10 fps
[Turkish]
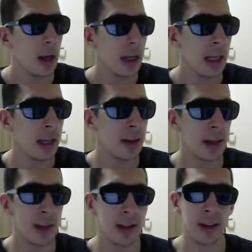İyi
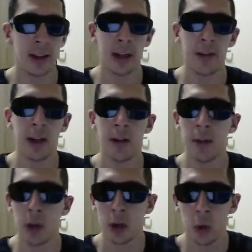trade taktikleri falan
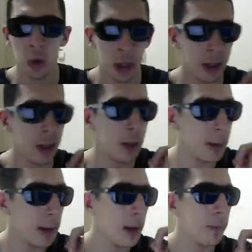veriyor. Yani oyun hakkında
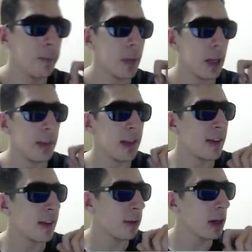bir e,
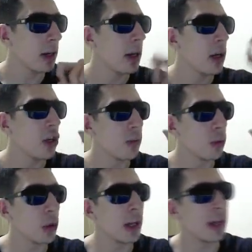bilgisi de var. Şimdi
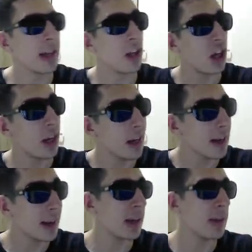buradan arkadaşlar La
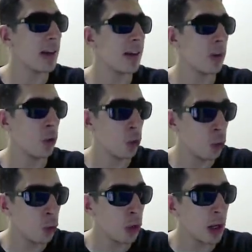Liga SBC'sinin
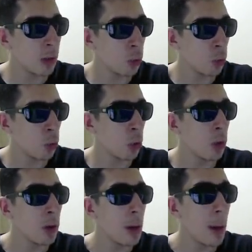333K tuttuğunu,
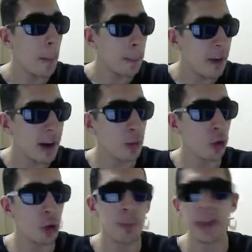vermiş
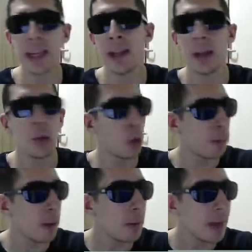olduğu paketlerin
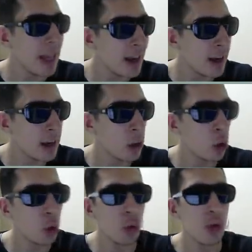toplam değerinin
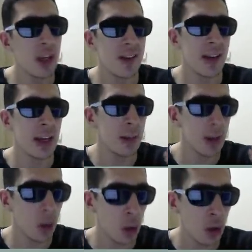487
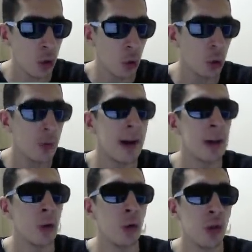bin coins olduğu
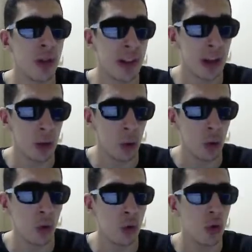verdiği oyuncuları zaten
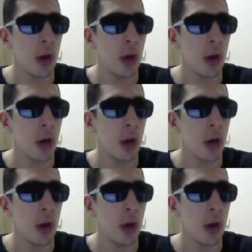görüyorsunuz